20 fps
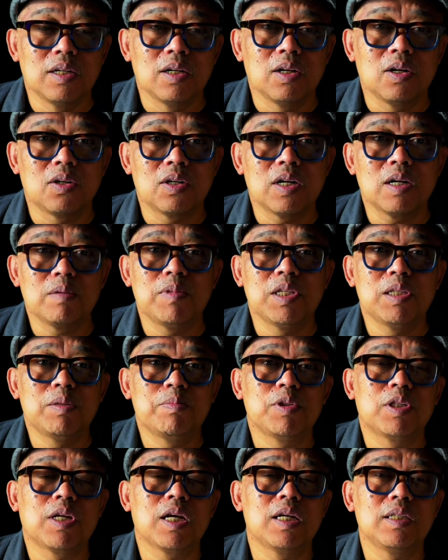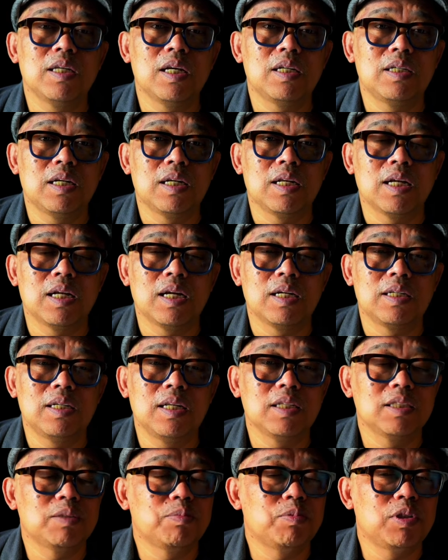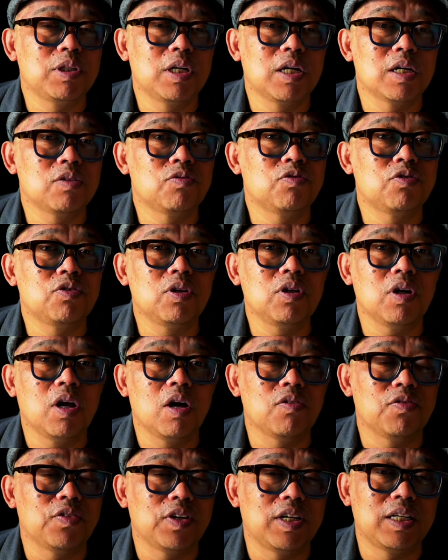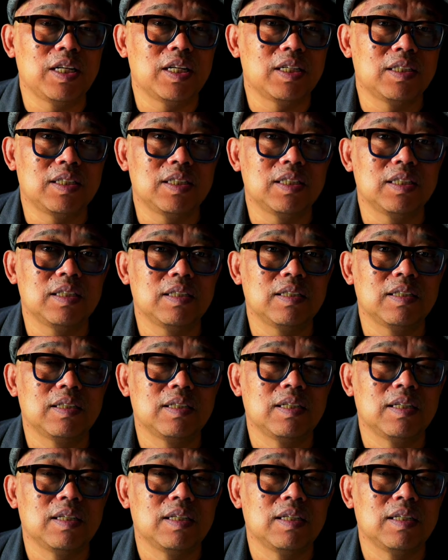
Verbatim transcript: Orang menyebutkannya adalah ada yang disebut dengan full of energy.